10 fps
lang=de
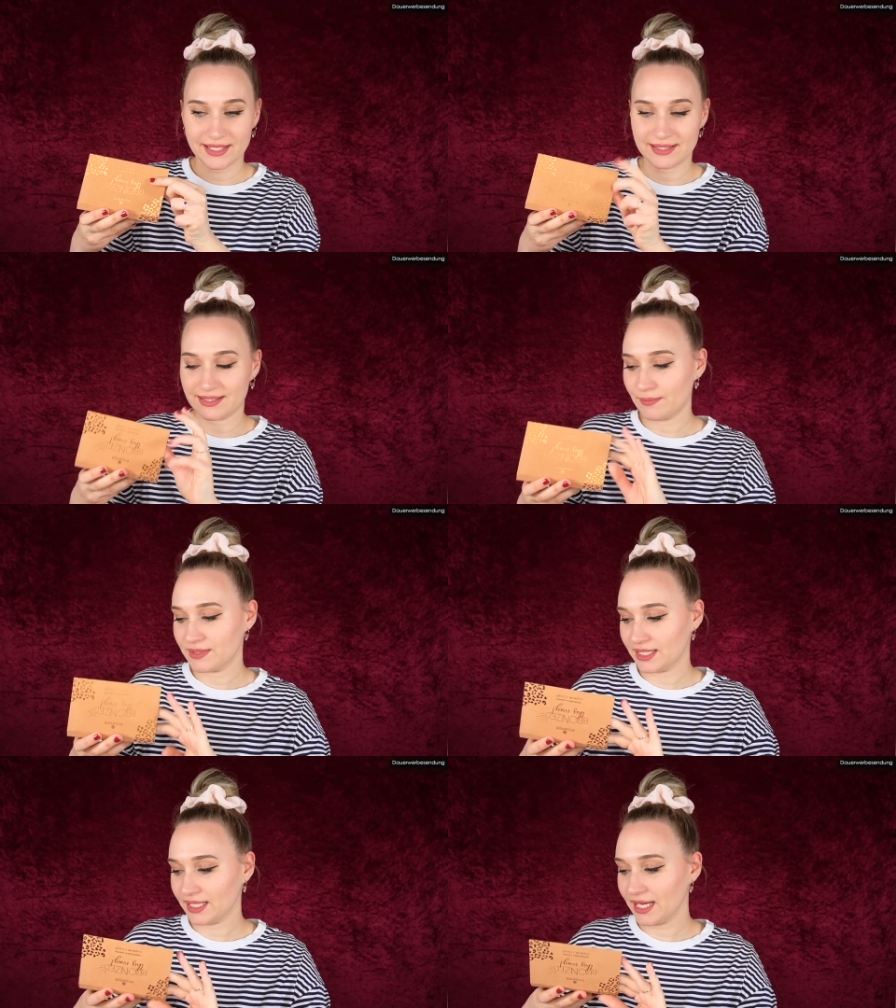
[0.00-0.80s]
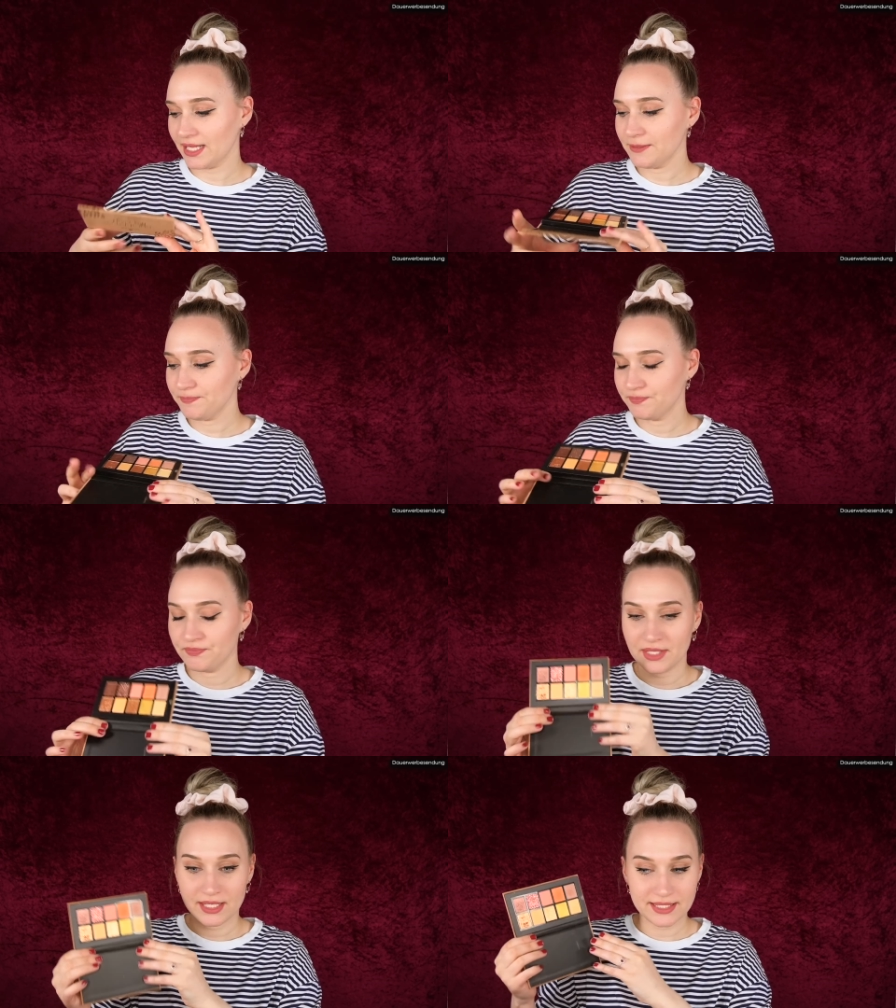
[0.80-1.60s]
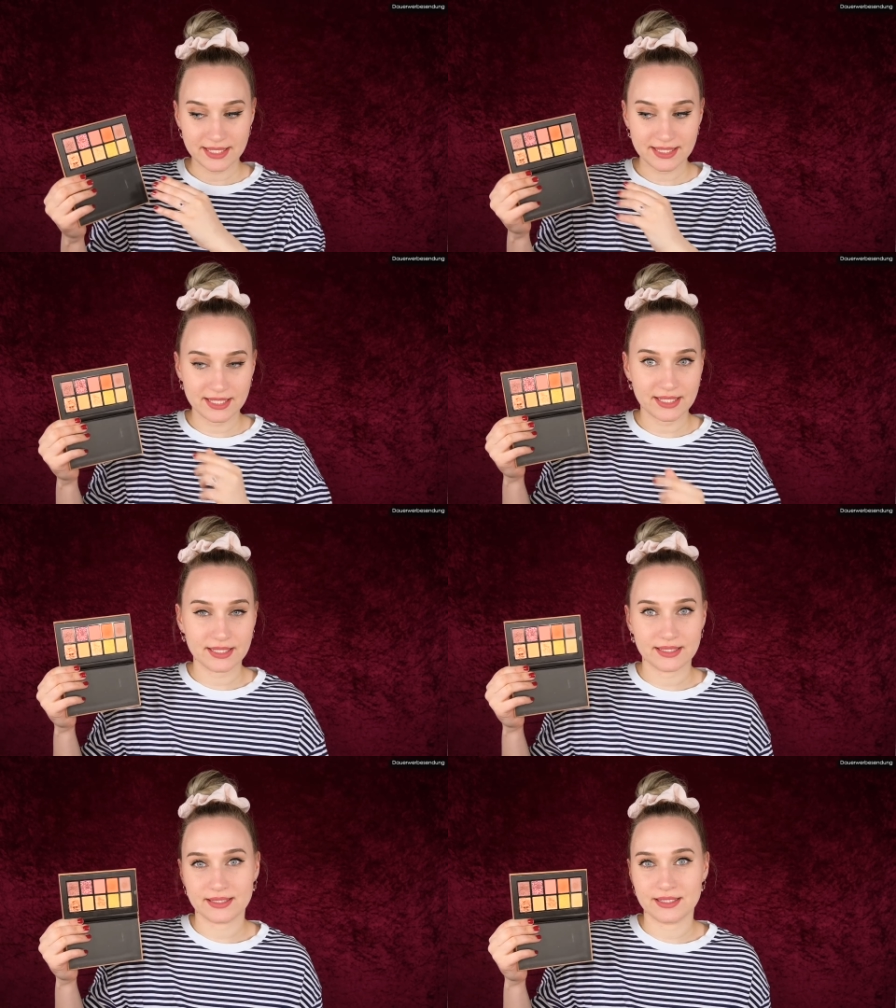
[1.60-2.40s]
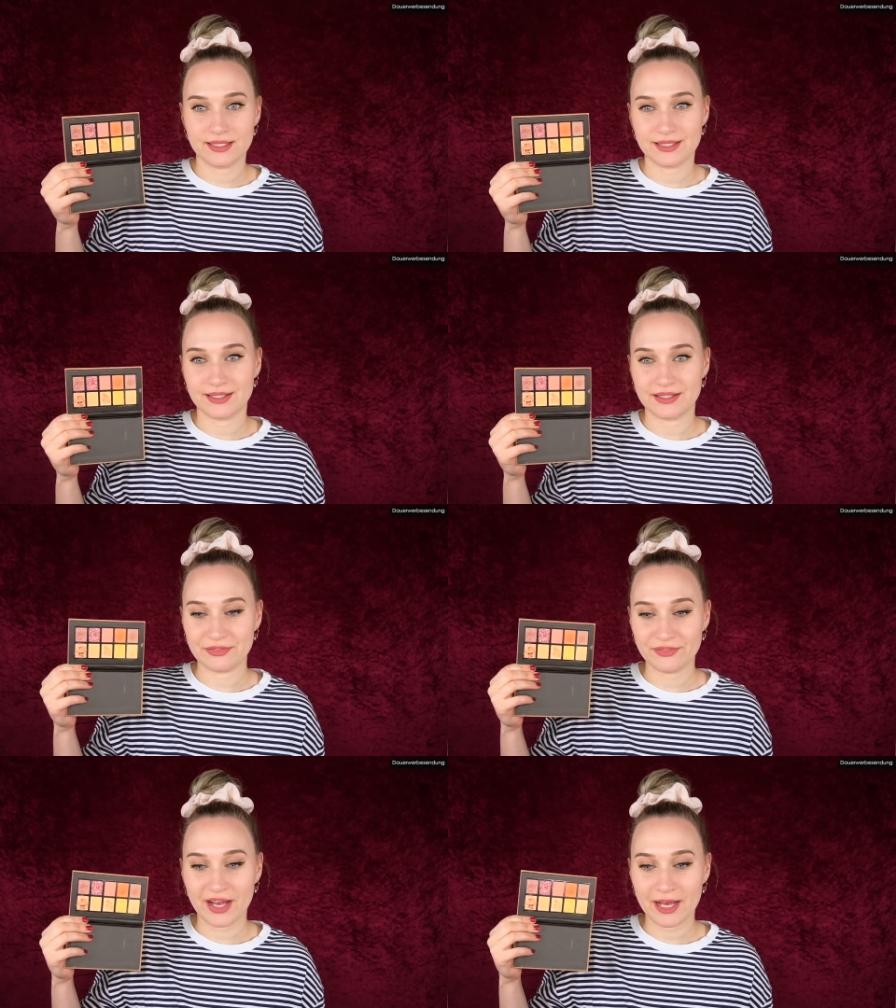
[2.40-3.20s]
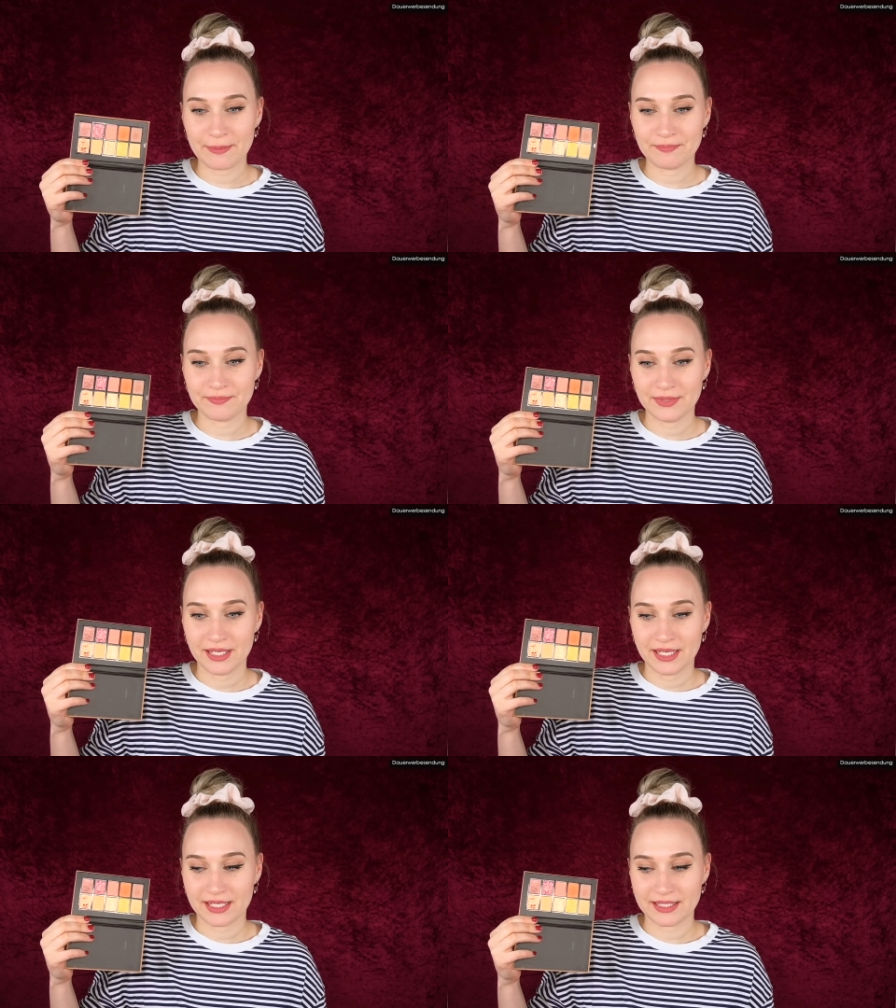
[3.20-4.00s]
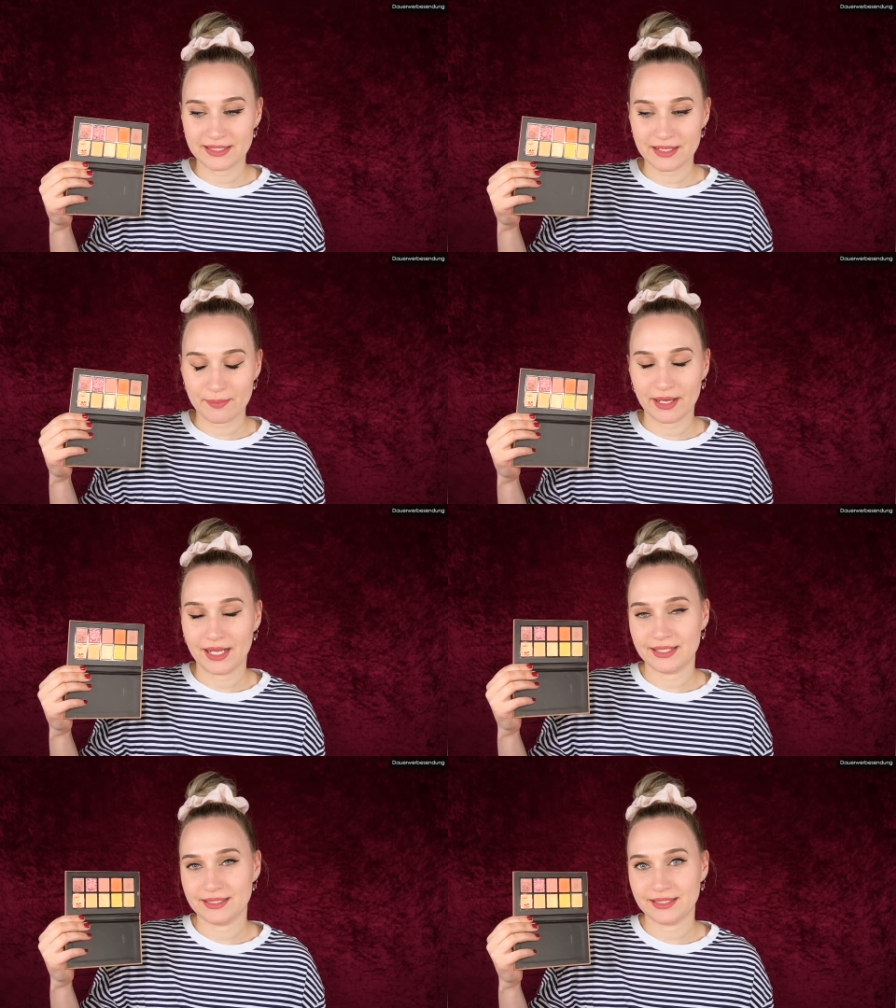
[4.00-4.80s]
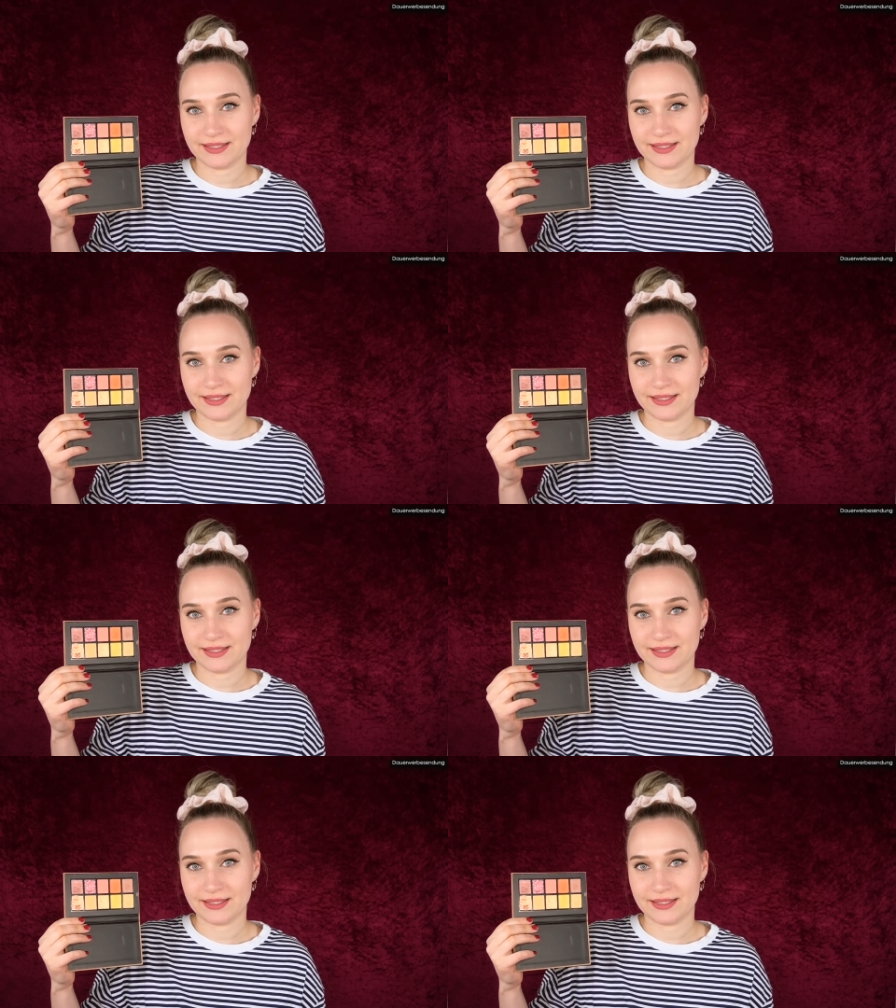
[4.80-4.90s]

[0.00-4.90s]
ganz samtig an. Das hier sind die Farben in dieser Palette.